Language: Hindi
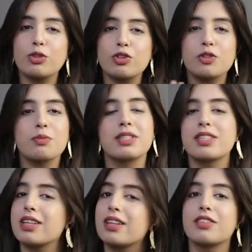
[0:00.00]
कुछ
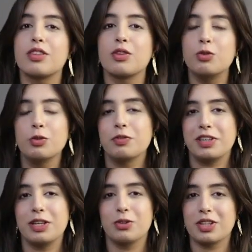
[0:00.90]
मिसिंग ज़रूर
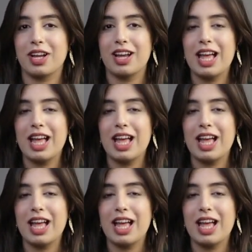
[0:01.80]
फील होता